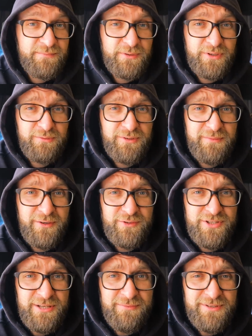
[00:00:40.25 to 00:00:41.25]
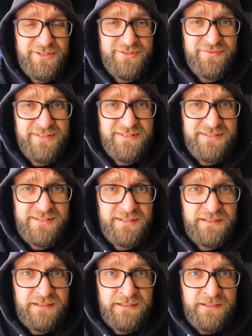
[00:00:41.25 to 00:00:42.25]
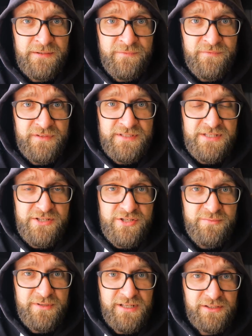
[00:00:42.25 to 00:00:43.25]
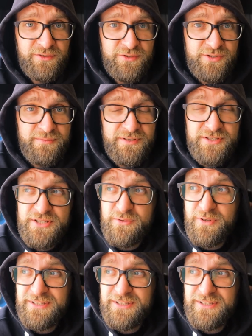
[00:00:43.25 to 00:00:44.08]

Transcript: podobno ma ocieplić, więc, więc liczymy na to, że będzie